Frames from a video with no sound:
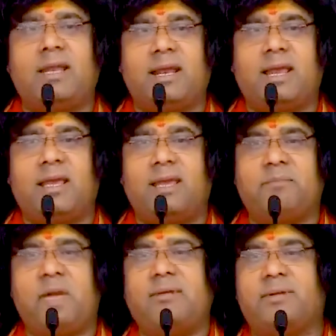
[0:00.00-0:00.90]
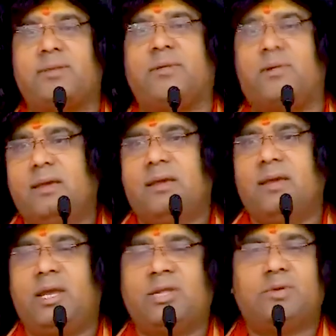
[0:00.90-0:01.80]
डरेंगे भयभीत
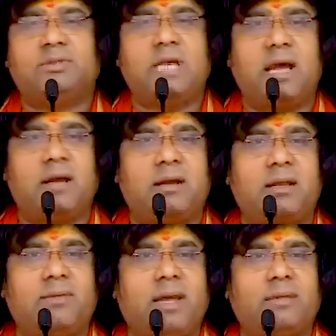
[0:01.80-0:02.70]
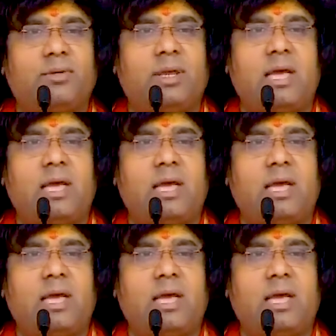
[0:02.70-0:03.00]
होंगे ये तो उस जागरण की बात हुई